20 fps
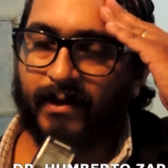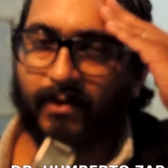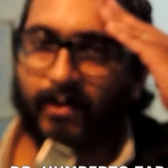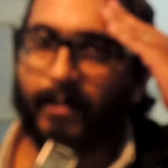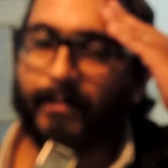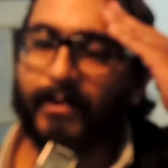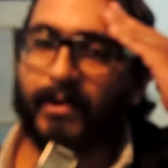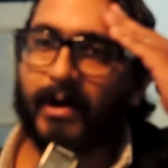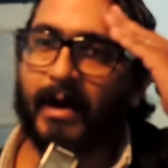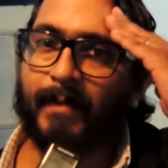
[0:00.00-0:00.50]

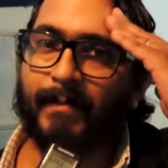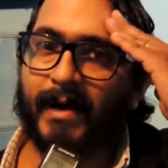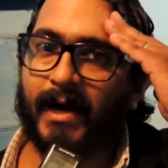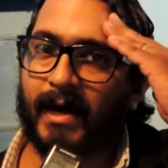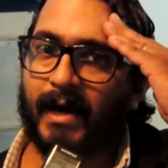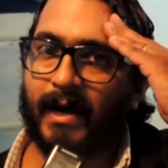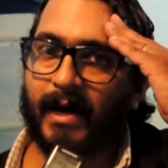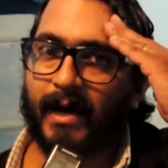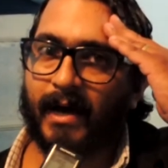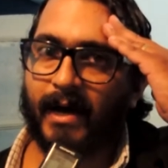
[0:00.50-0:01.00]
o
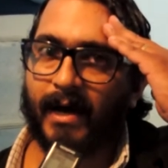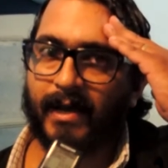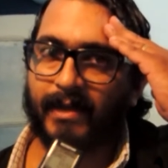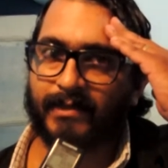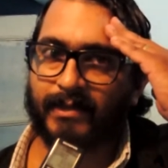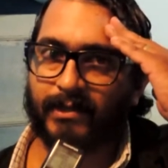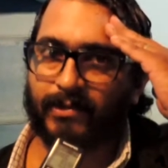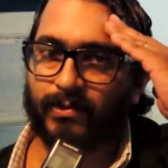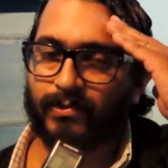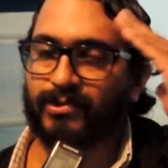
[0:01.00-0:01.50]
programa
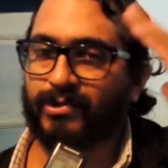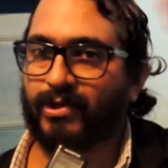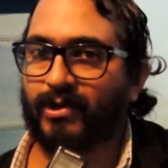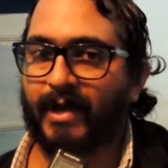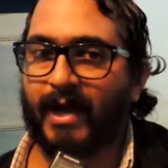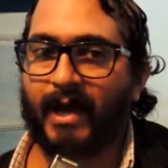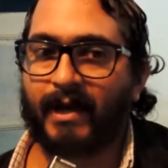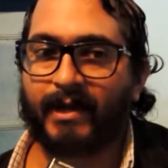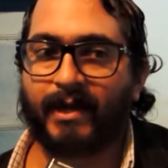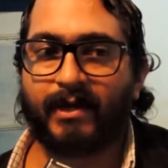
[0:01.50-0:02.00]

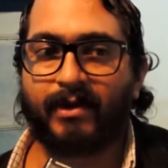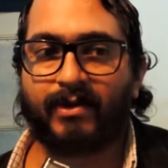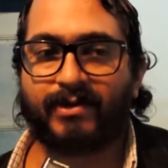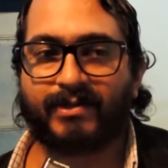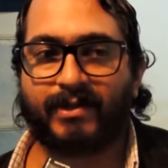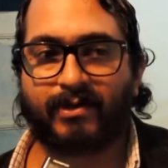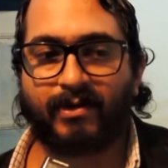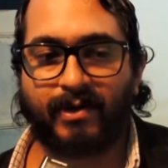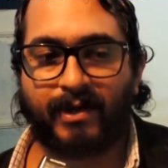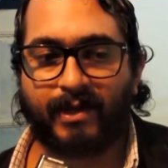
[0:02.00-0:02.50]
institucional. ¿Qué quiero
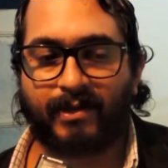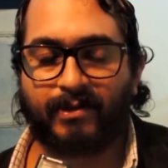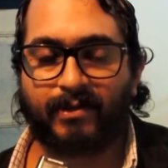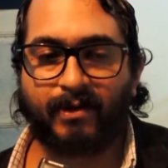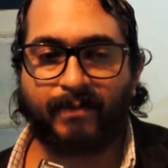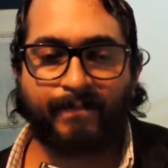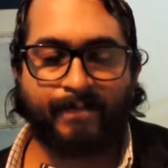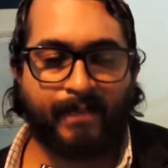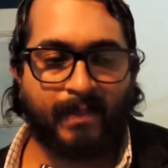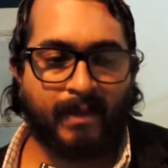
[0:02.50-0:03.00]
decir con
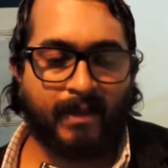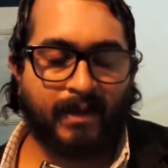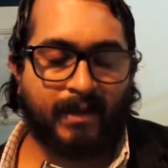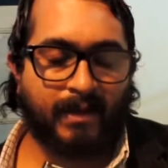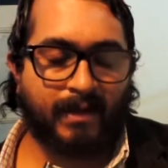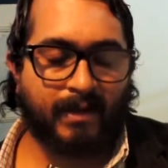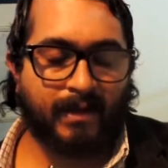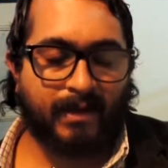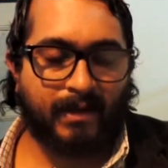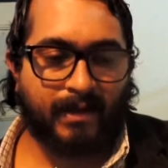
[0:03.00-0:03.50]
esto?
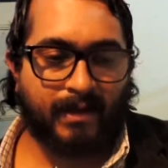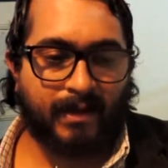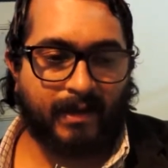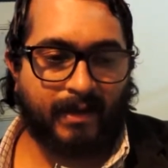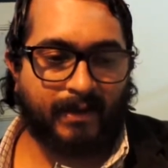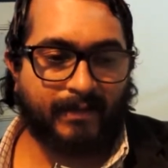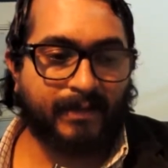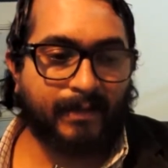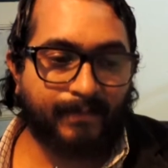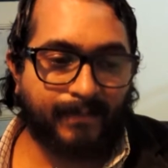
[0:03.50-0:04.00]

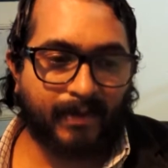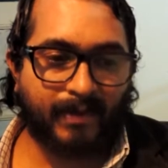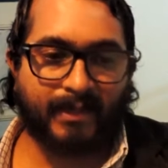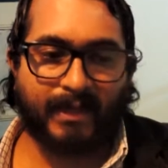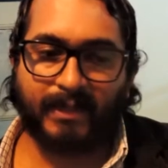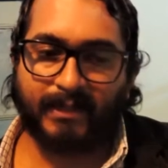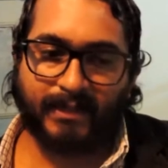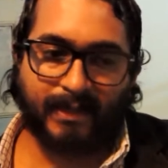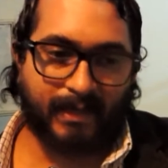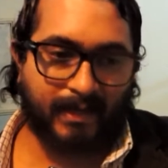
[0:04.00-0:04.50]
Es
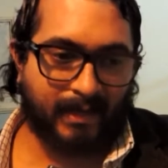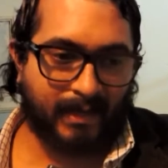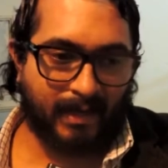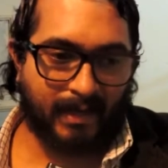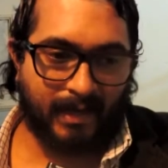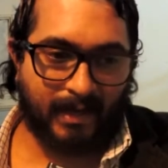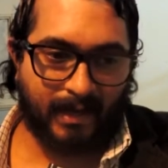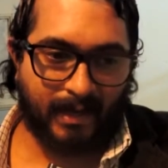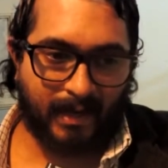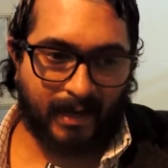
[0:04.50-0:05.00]
importante
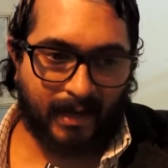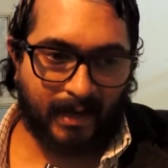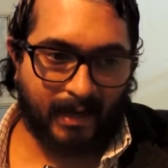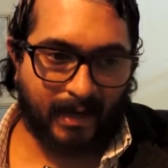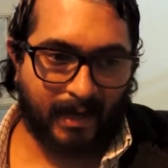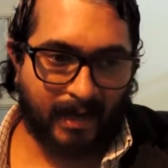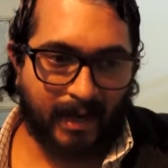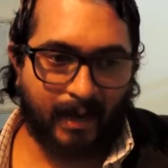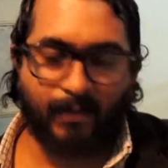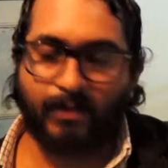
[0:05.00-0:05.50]
el,
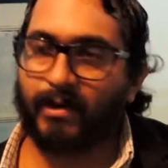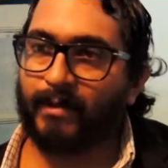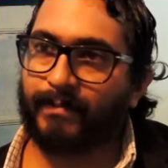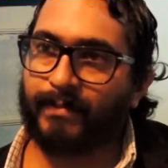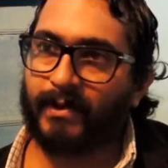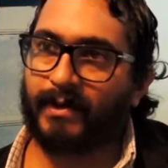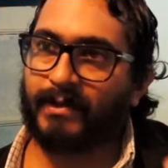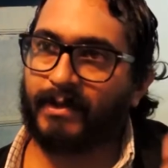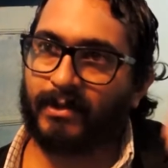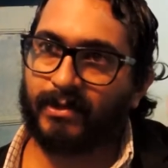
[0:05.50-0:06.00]
el laburo
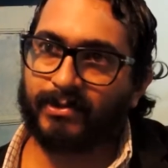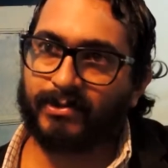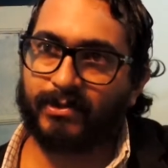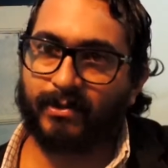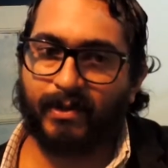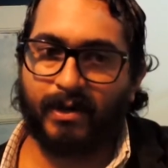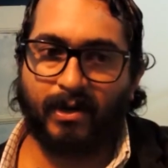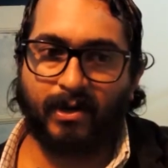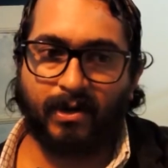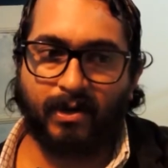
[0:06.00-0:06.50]
político
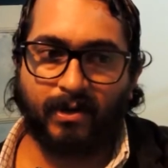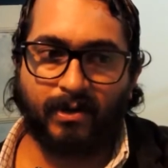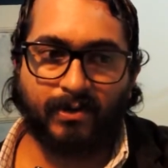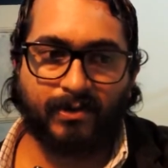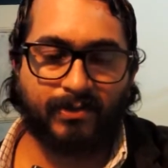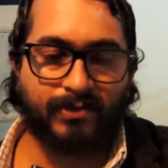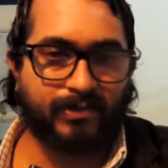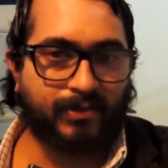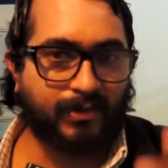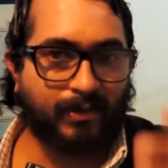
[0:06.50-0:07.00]
sobre lo,
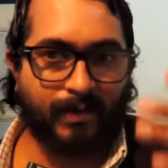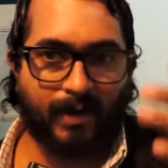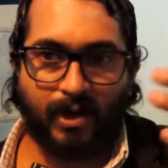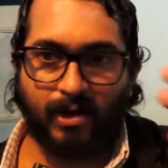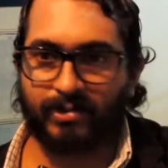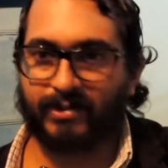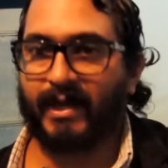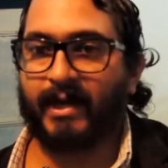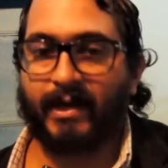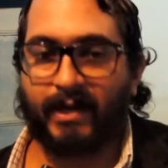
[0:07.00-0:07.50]
sobre
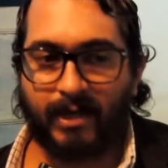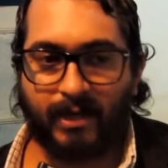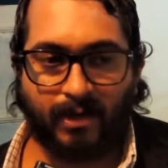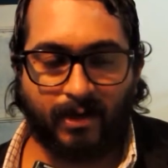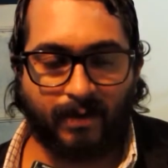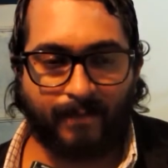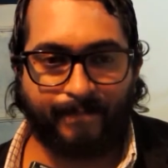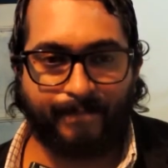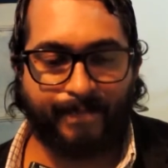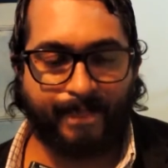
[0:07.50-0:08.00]
lo
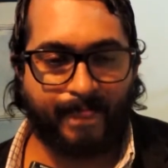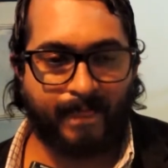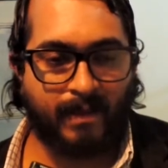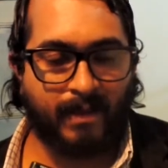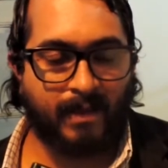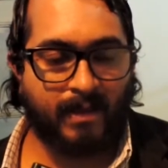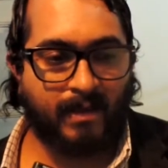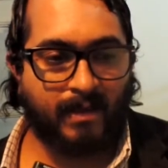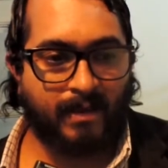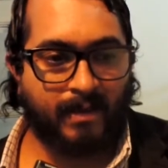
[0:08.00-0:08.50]
técnico.
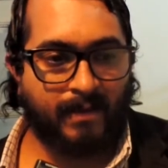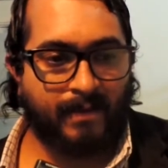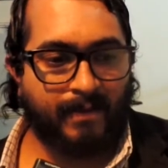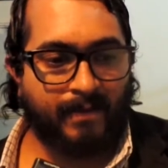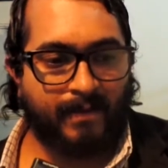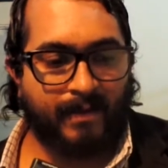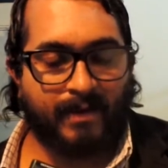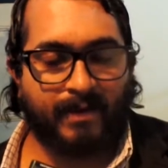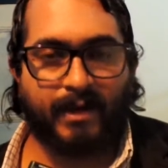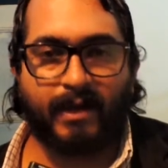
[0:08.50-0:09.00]

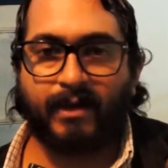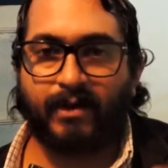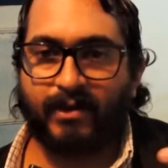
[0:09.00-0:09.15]
¿Qué